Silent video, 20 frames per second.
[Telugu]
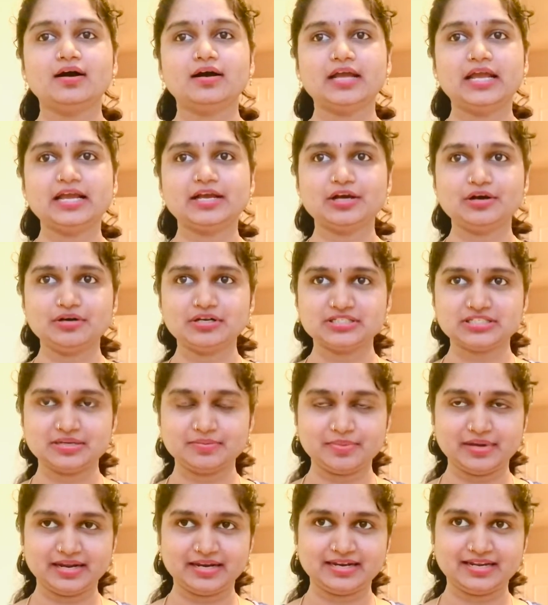ఇంకో విషయం
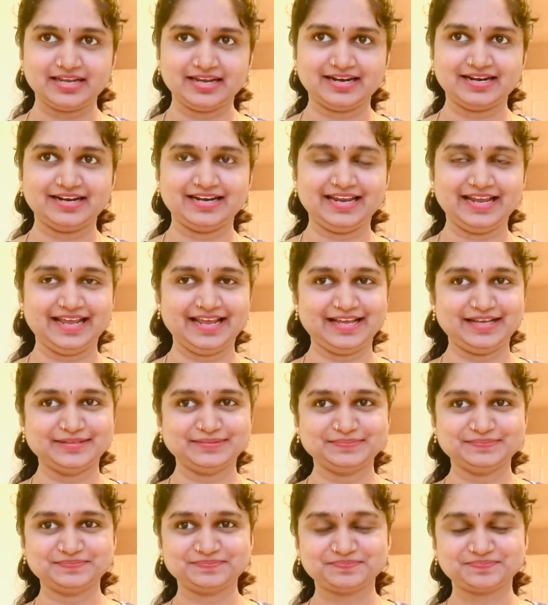ఏంటి అంటే
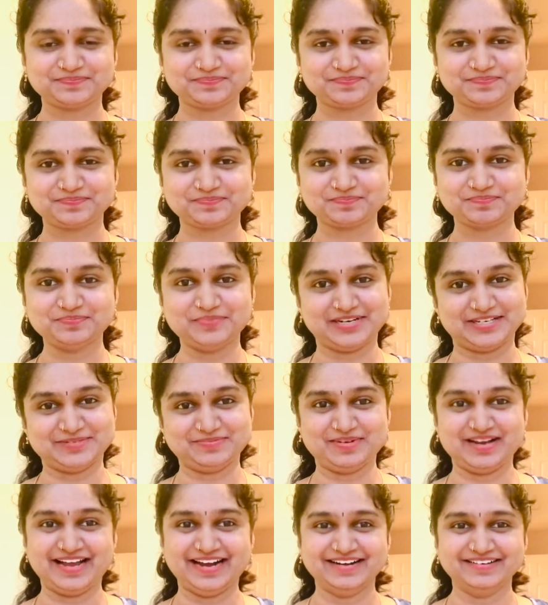
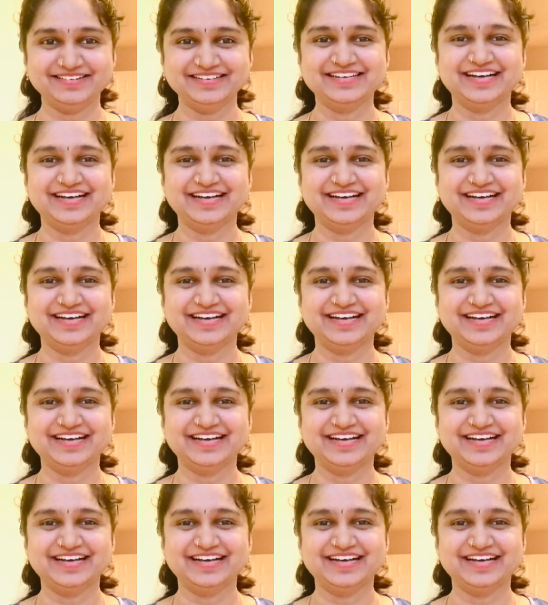మర్చిపోయాను